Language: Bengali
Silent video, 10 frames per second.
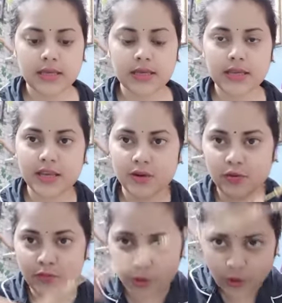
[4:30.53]

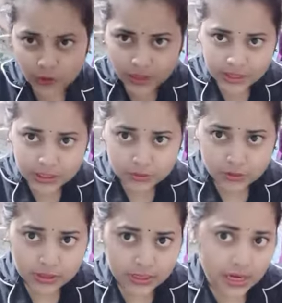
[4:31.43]
এরকম ধরনের কিছু
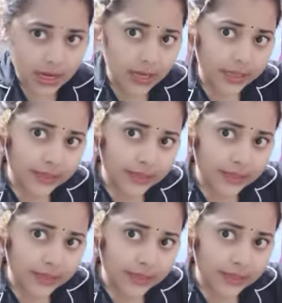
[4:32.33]
একটা লাগায়